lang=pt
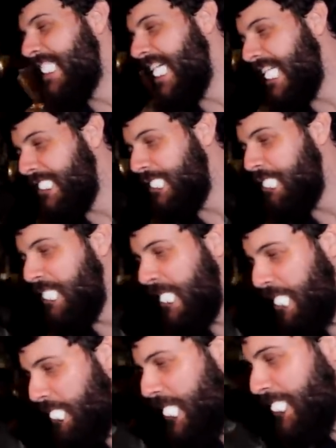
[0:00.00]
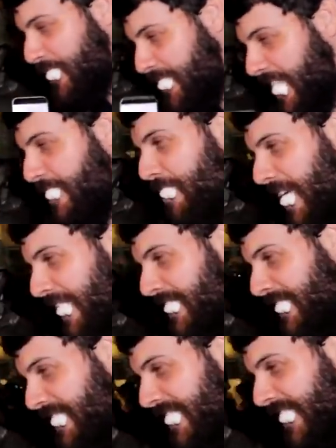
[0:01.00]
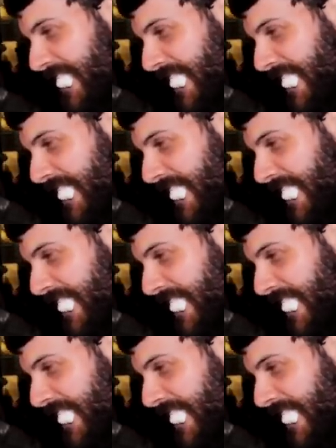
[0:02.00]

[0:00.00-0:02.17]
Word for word: tipo, entendeu, rapaziada? Só pega a